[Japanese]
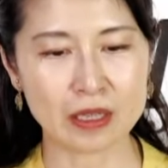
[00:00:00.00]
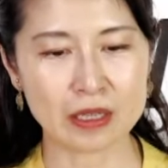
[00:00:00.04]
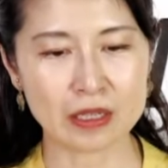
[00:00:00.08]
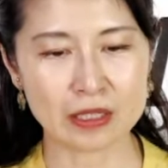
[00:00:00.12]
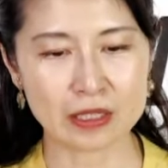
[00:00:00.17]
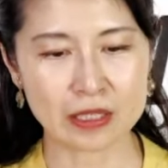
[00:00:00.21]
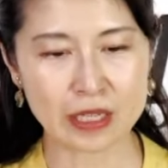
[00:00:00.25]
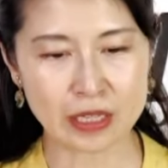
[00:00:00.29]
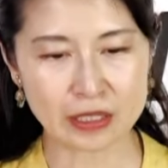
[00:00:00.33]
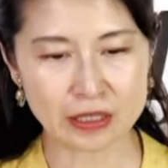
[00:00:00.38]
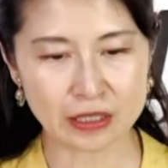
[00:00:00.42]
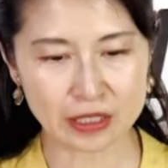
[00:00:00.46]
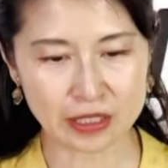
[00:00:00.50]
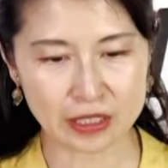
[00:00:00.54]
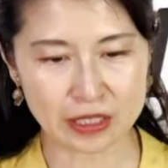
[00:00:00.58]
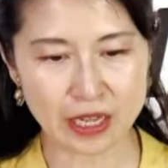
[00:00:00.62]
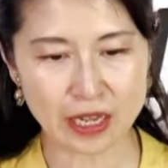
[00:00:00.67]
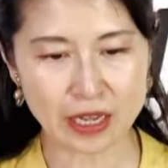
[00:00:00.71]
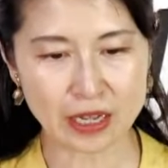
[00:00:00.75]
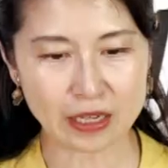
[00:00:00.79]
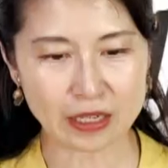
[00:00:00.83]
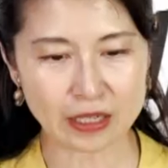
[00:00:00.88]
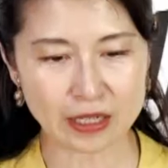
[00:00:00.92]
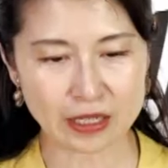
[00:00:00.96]
戦地
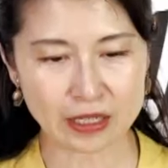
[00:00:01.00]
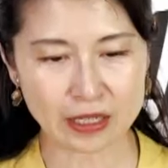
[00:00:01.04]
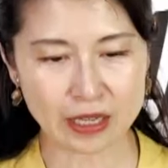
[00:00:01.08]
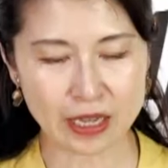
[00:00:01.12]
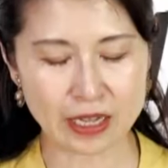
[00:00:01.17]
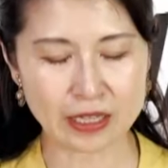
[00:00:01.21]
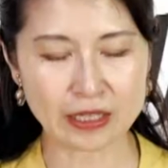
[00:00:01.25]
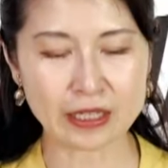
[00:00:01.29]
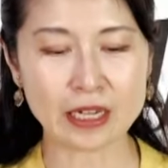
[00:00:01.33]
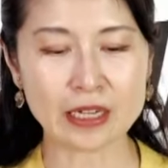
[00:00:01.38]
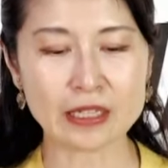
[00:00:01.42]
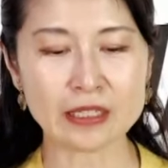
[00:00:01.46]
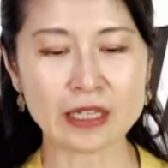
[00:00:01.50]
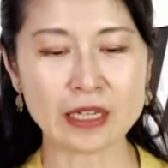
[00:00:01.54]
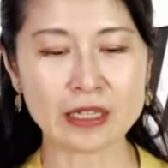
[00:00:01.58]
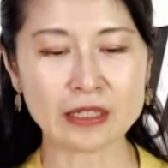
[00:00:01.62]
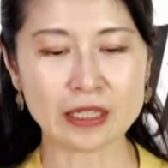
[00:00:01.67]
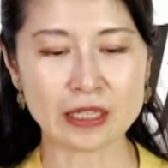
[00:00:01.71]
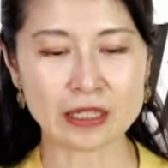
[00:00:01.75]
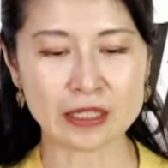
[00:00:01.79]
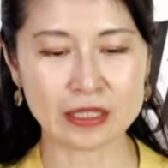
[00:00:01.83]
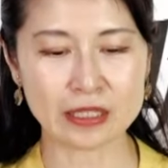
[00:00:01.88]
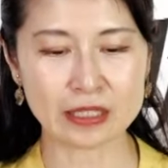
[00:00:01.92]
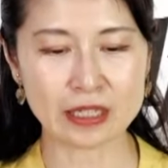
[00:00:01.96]
で兵隊さん
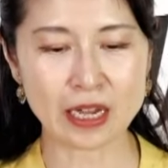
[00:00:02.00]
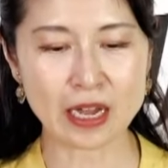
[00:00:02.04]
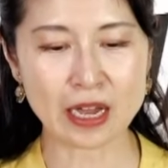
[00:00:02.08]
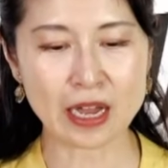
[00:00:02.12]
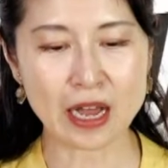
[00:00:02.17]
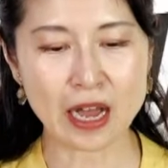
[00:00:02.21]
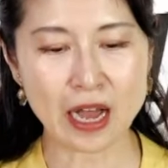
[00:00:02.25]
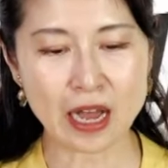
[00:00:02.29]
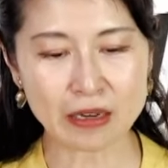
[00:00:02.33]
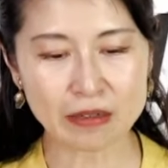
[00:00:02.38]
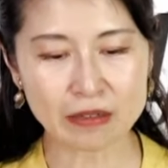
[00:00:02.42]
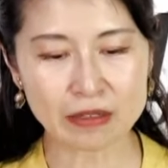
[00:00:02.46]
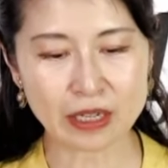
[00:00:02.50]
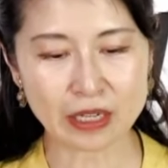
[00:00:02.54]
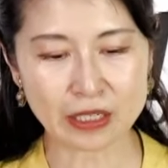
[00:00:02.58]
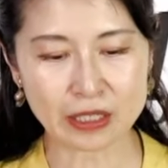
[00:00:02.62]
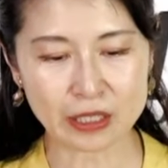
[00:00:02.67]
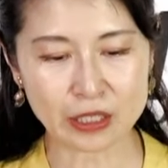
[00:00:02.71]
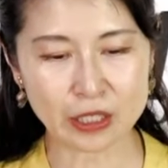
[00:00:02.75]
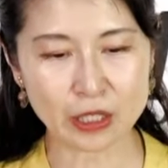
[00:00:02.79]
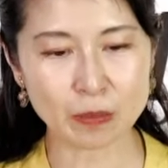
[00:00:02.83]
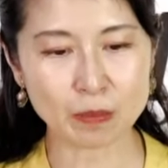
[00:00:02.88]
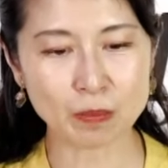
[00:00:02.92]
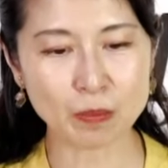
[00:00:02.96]
たちがはるか
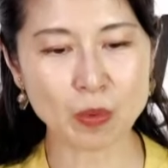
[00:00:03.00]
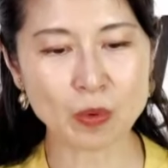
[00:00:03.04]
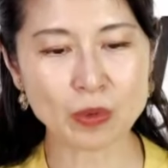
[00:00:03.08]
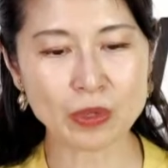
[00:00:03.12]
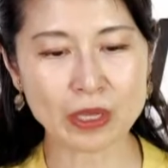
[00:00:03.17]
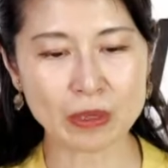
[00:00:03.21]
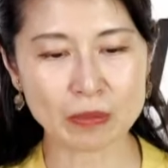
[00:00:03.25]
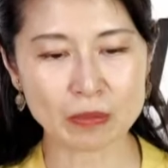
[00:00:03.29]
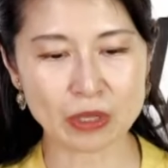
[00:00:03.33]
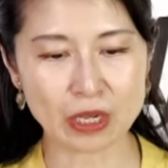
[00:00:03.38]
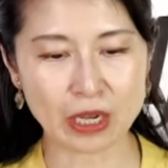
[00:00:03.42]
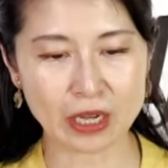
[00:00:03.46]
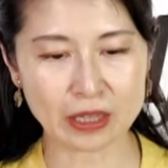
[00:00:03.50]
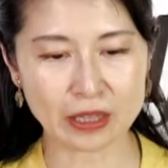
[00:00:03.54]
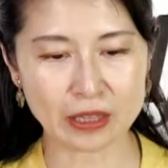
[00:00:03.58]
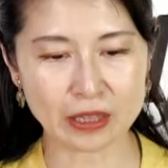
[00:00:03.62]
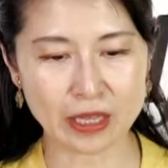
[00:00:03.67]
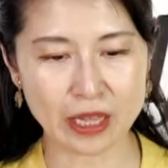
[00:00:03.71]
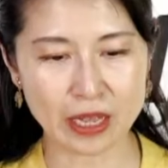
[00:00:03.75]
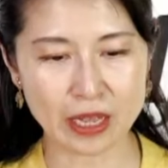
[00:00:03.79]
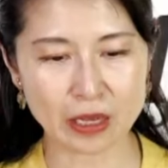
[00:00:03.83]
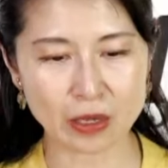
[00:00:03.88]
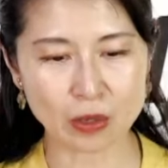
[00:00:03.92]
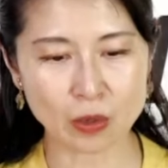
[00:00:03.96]
に日本へ向かっ
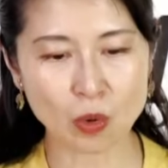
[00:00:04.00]
て